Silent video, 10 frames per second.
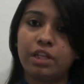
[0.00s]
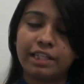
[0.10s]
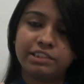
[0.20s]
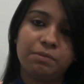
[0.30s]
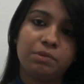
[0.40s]

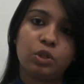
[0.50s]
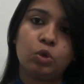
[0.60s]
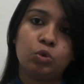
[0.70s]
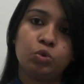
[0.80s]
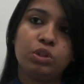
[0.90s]
এক চিমটে
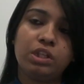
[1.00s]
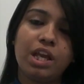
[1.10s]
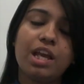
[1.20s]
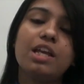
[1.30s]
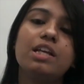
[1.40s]
হলুদ
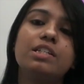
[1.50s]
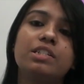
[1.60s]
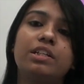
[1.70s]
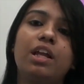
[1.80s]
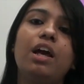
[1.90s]
নিয়ে
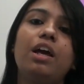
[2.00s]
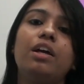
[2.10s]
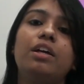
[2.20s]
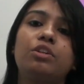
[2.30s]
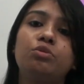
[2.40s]
সেটা
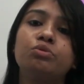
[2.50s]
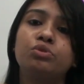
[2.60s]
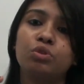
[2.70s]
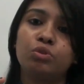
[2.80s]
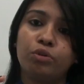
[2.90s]
একটু
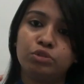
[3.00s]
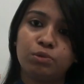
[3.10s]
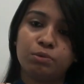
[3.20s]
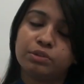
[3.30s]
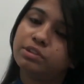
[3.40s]
উষ্ণ গরম
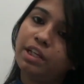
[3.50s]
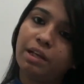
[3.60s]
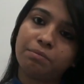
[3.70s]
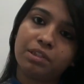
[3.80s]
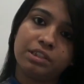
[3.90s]
অবস্থায়
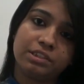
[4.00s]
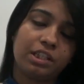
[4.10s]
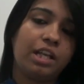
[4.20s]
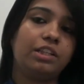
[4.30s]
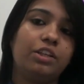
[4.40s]
আপনাদেরকে
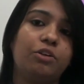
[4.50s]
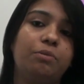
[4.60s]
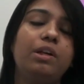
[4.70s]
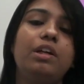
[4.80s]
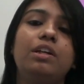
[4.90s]
খেতে
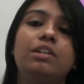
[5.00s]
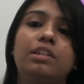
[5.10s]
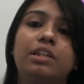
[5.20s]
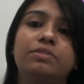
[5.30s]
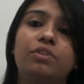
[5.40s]
হবে
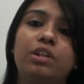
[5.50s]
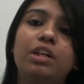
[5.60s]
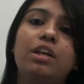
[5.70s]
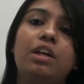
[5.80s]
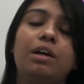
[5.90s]
তার ফলে
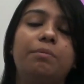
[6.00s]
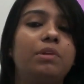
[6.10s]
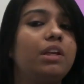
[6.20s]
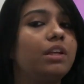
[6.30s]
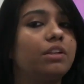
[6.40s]

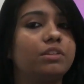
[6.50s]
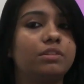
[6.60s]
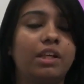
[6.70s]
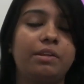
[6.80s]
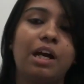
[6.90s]
আপনি
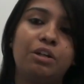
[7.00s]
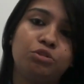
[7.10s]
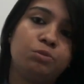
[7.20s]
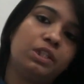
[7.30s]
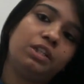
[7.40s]
এই
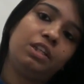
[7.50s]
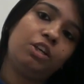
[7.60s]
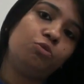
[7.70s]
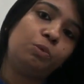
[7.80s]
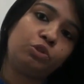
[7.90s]
হাঁটুর ব্যথার
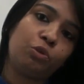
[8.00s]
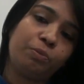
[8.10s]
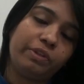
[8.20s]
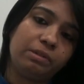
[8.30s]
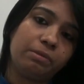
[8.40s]
থেকে উপশম
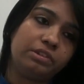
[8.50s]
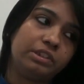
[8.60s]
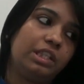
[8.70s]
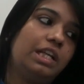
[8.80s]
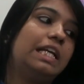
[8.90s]
পেতে
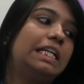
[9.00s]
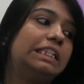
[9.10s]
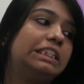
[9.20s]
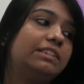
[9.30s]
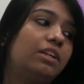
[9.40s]
পারেন
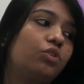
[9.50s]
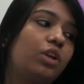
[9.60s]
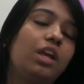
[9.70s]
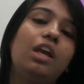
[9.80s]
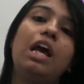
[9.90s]
এছাড়াও
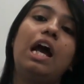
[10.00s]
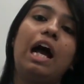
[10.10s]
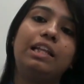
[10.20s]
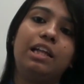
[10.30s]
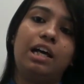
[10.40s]
কি
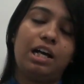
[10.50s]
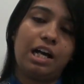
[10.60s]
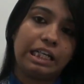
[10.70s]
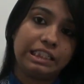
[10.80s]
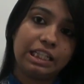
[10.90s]
আদা
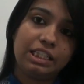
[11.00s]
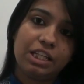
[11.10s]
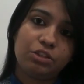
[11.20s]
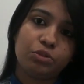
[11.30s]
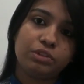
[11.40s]
আদা
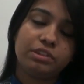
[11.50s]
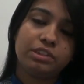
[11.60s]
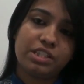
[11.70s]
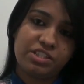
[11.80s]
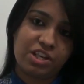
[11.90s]
দিয়ে তৈরি
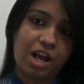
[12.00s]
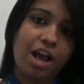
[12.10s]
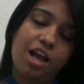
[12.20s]
যে চা